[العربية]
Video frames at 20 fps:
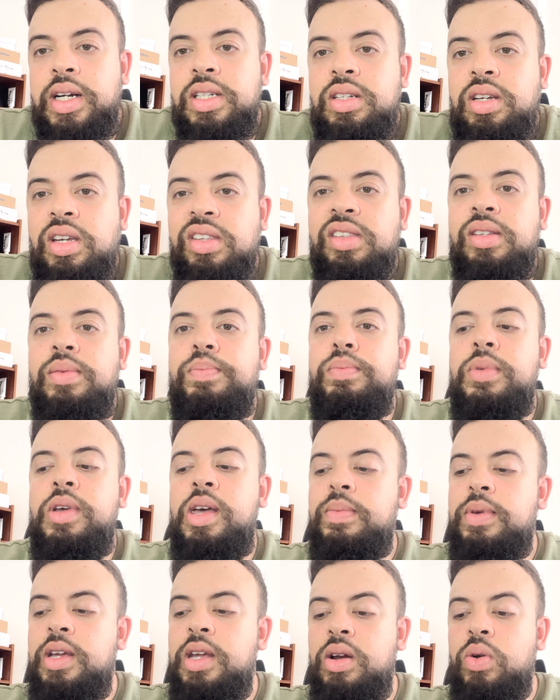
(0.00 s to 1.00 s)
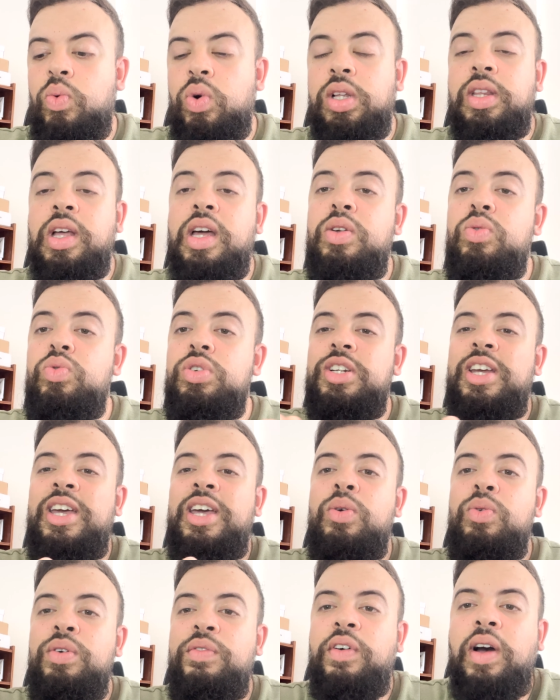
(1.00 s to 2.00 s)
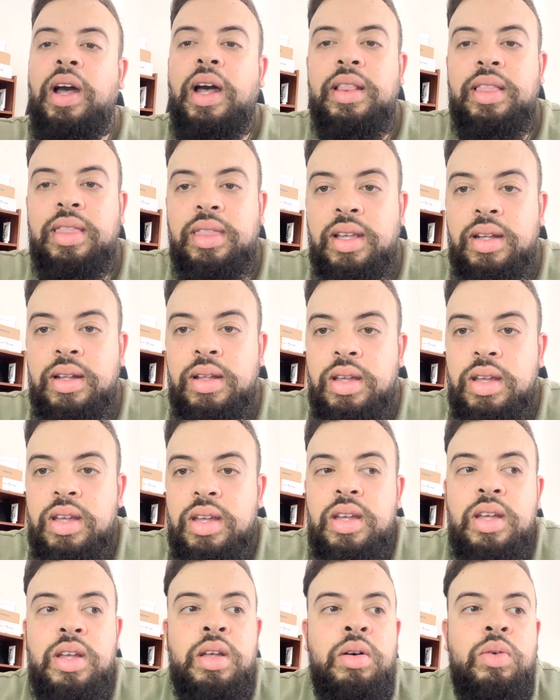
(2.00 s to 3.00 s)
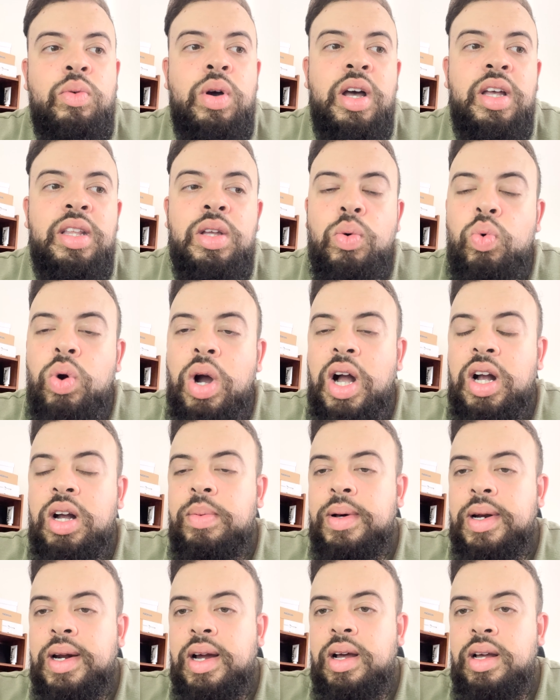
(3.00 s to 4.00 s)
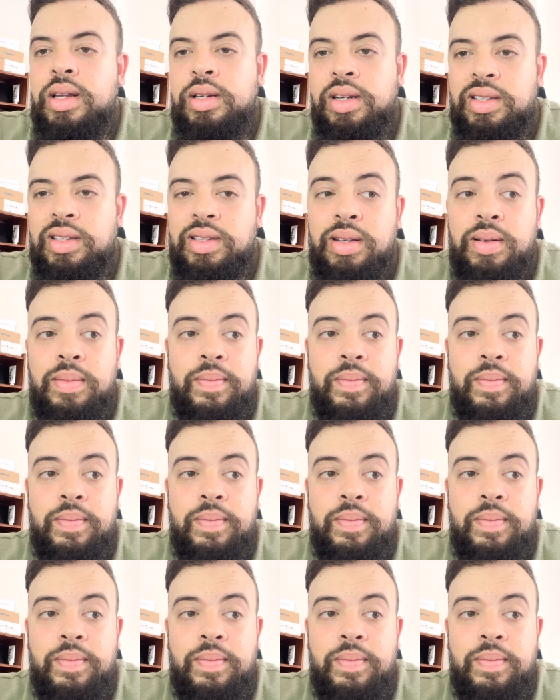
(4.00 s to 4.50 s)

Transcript: كتحسب ما بين الوطني والجهوي فقط وهذا هو اكبر غلط